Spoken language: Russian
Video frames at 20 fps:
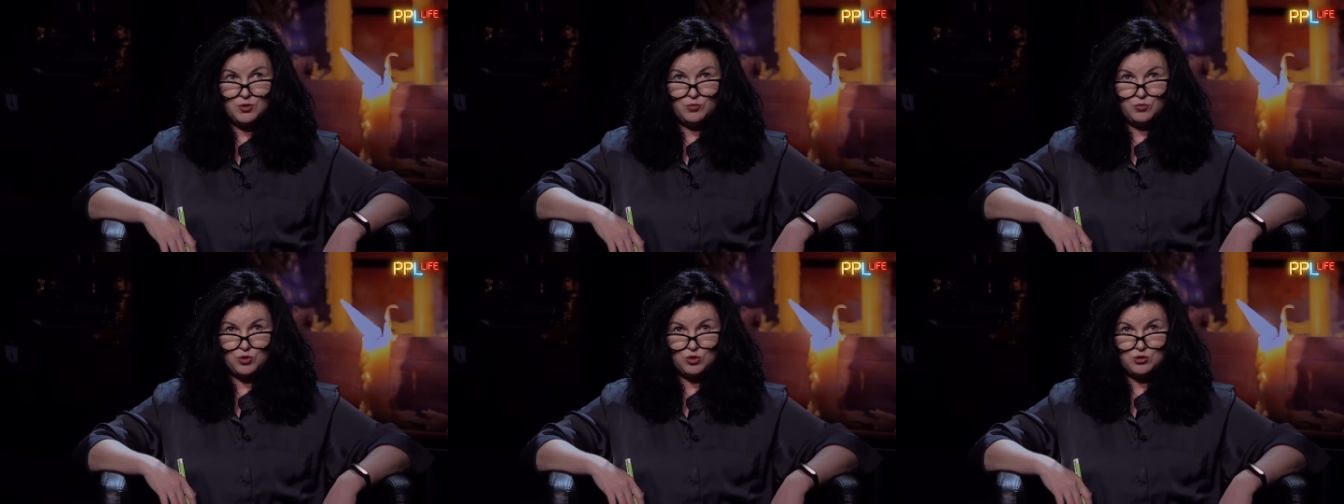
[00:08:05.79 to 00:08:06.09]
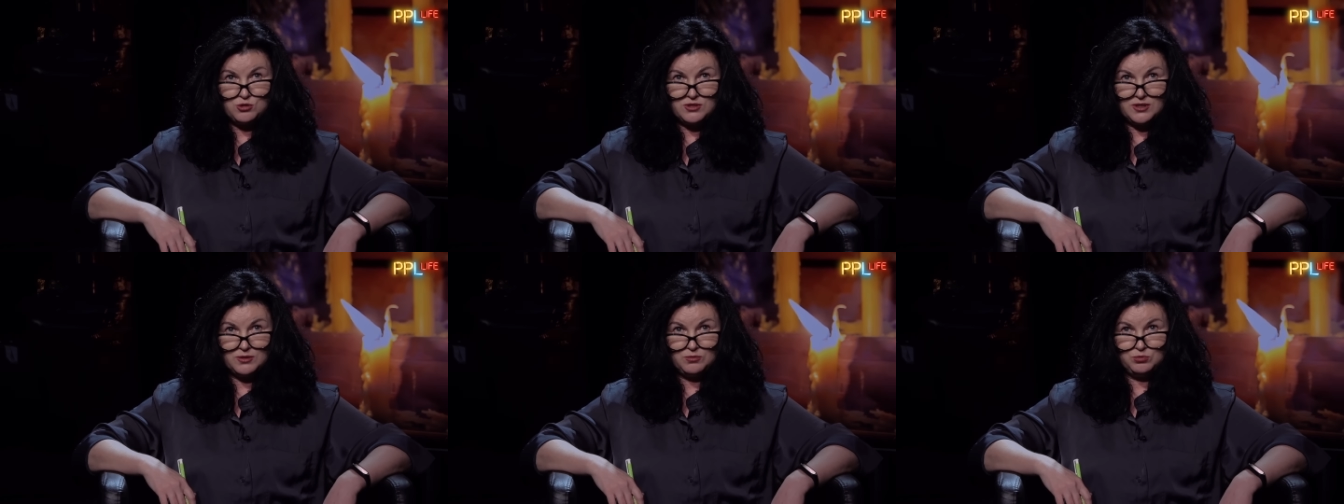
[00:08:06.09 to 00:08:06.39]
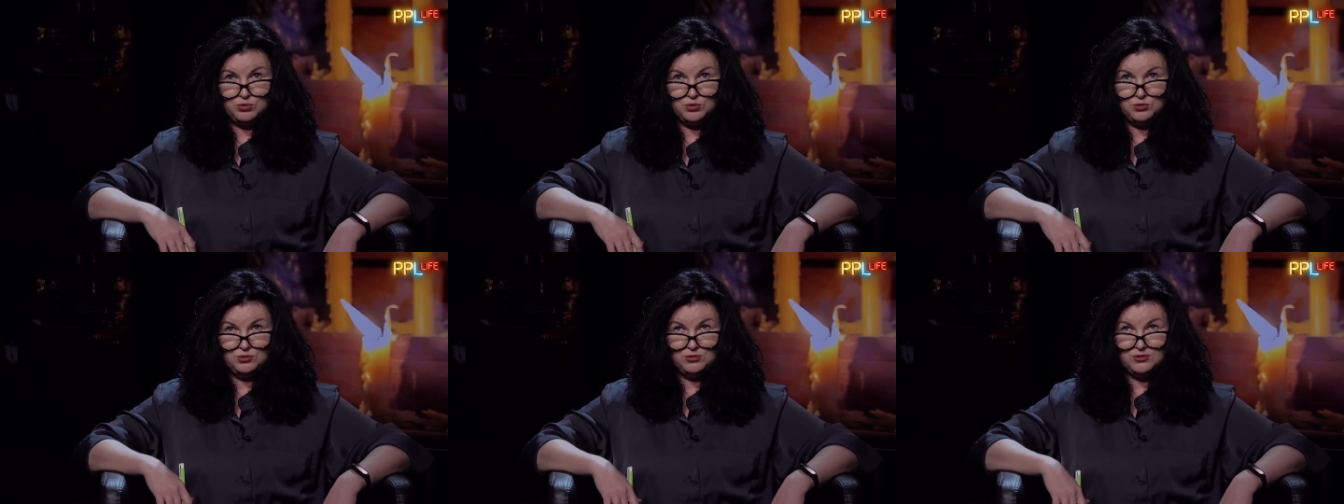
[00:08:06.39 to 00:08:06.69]
Просто
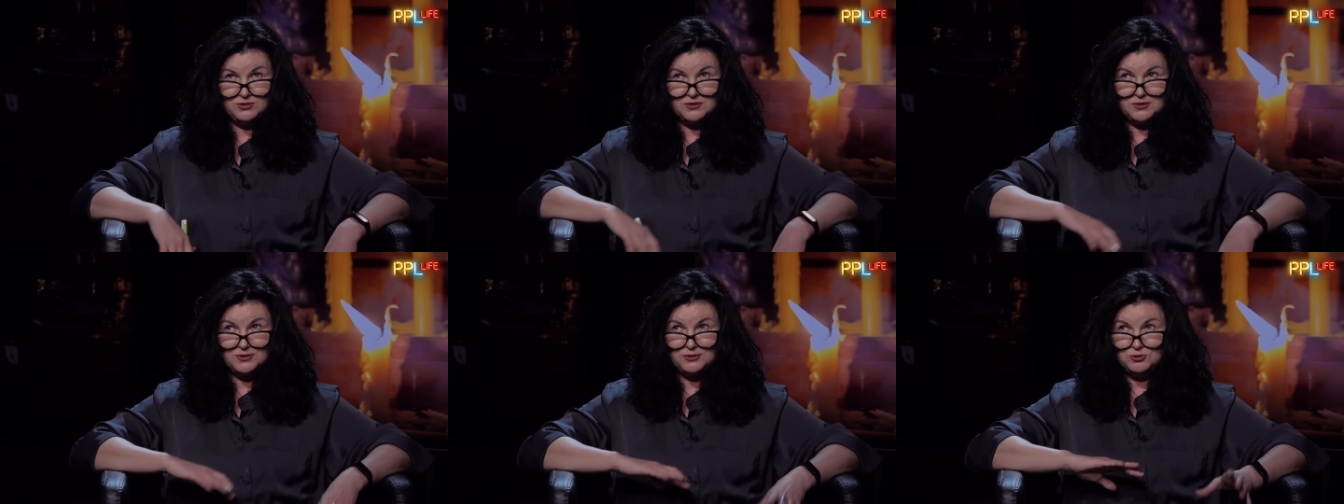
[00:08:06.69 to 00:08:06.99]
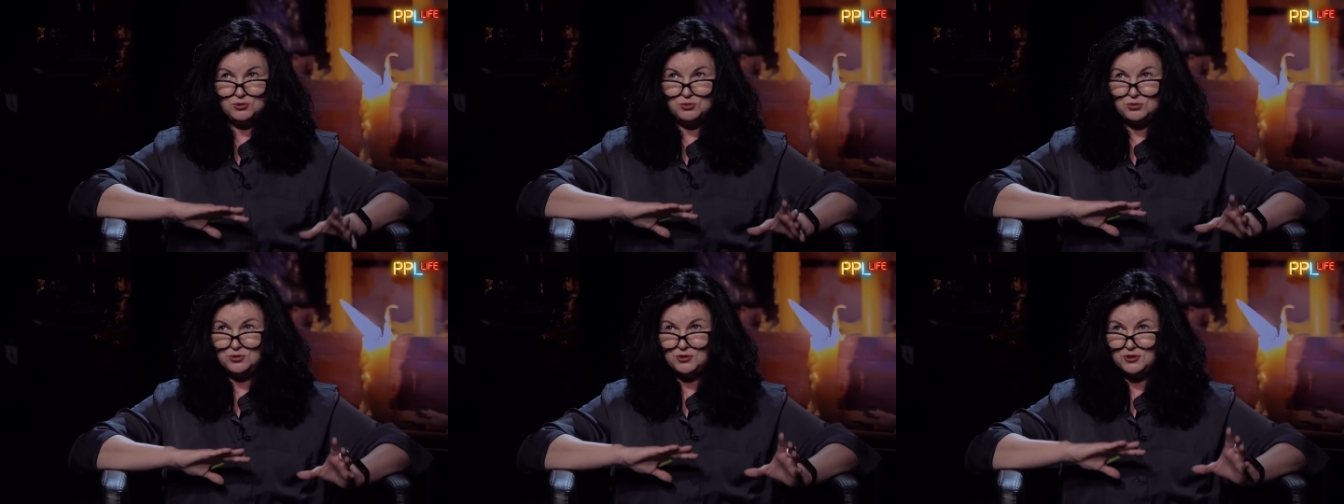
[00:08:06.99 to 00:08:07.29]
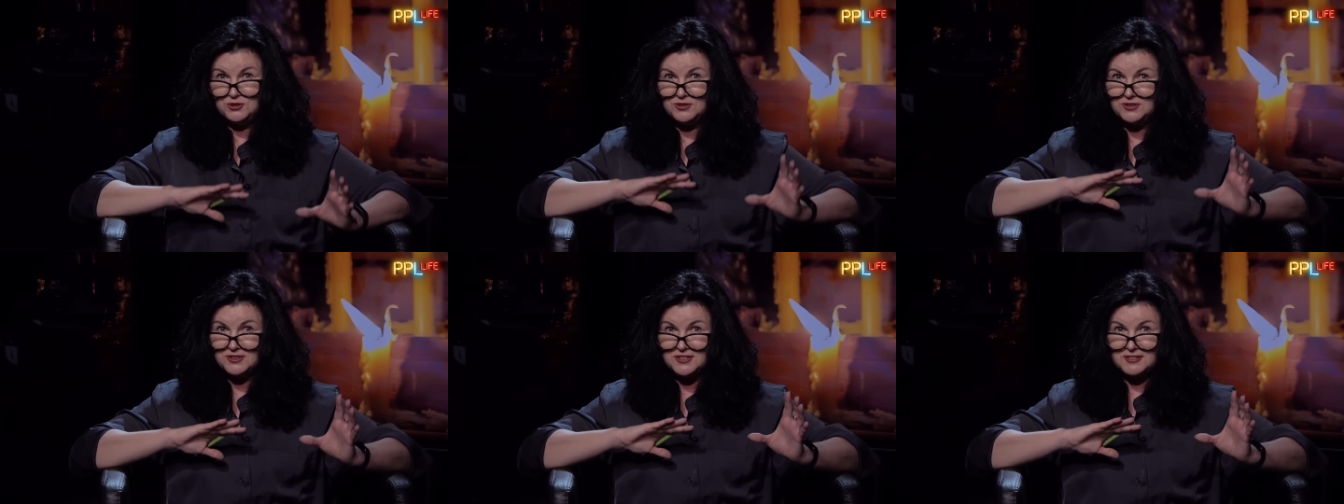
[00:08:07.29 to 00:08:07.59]
будут
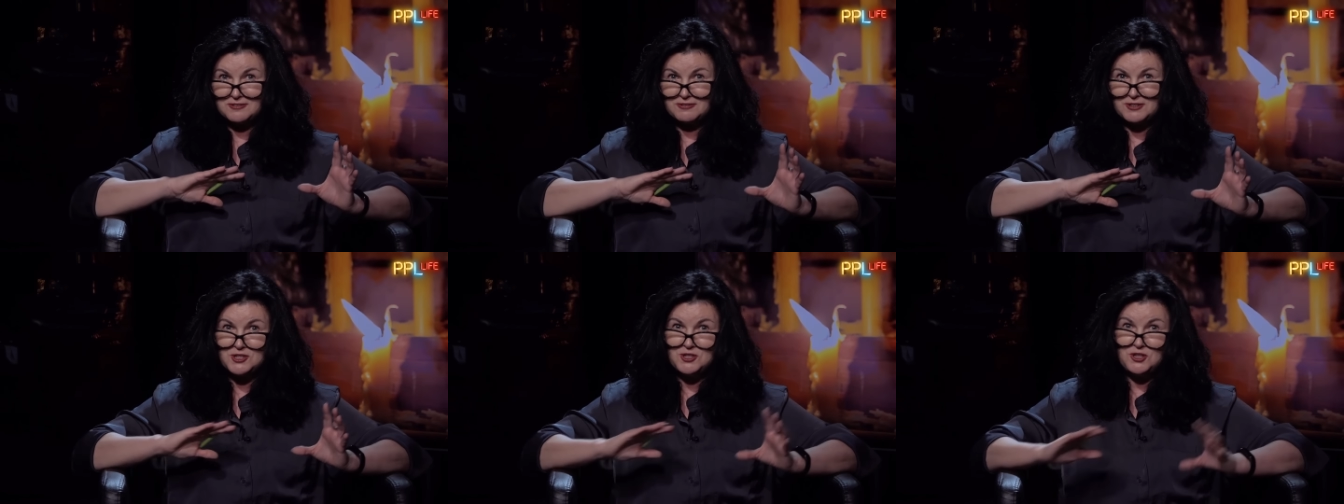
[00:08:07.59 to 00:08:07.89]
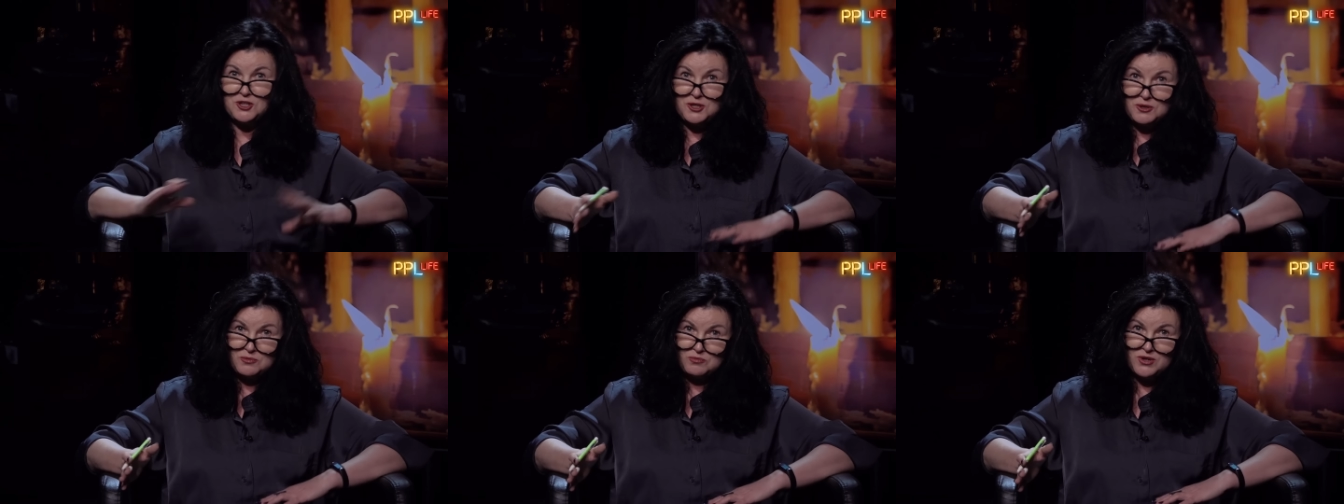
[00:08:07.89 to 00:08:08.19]
дуть сквозняки